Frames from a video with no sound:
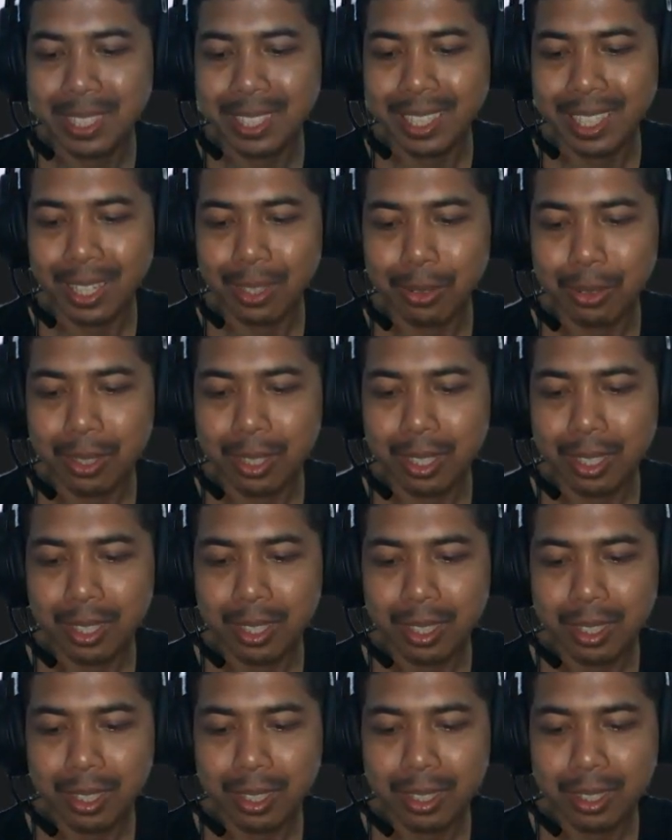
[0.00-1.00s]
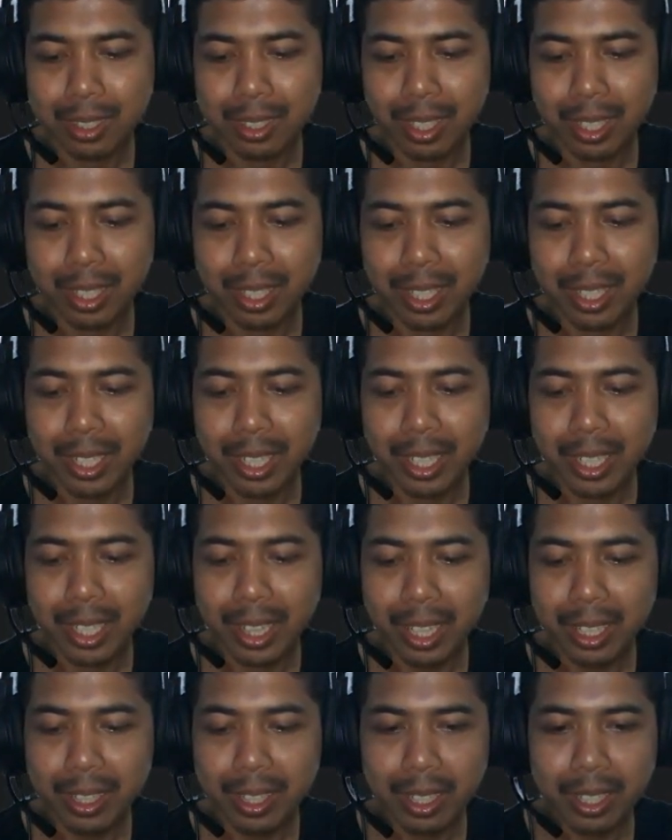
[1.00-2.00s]
aku saya kira dia
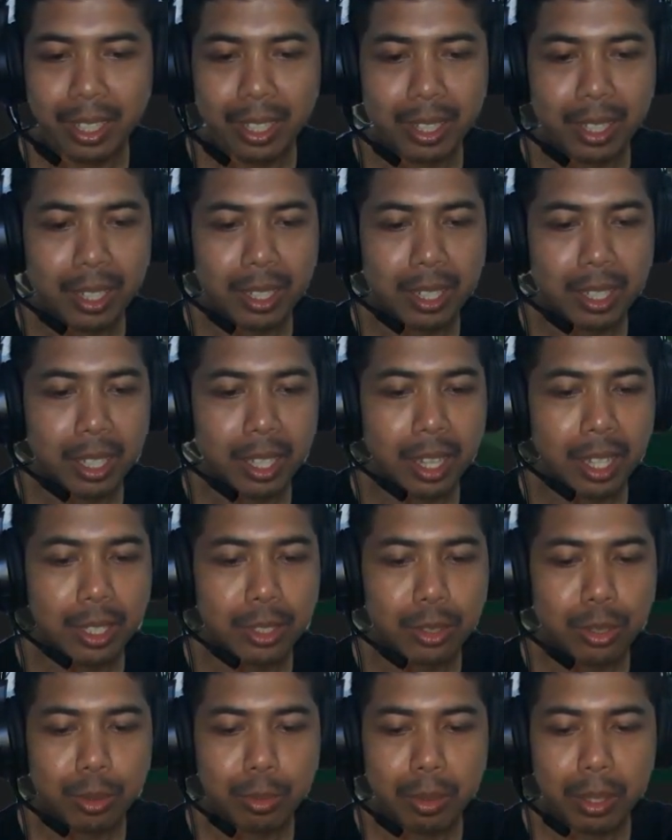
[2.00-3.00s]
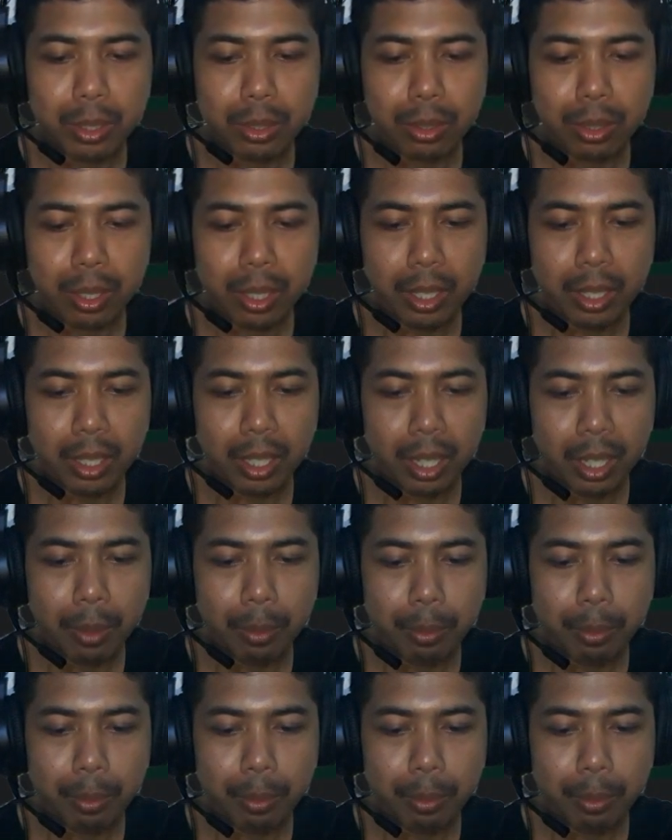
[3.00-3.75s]
hilang ternyata dia langsung masuk ke dalam